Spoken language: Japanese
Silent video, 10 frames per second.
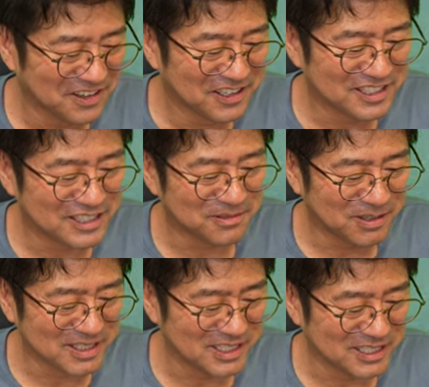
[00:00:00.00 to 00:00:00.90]
すいま
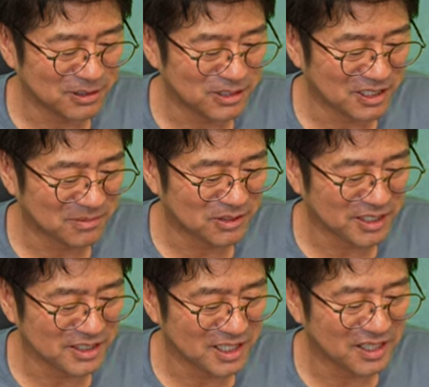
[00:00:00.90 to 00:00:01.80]
せん視聴者の皆
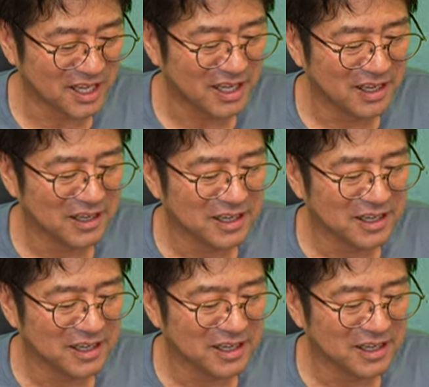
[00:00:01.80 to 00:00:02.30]
さんね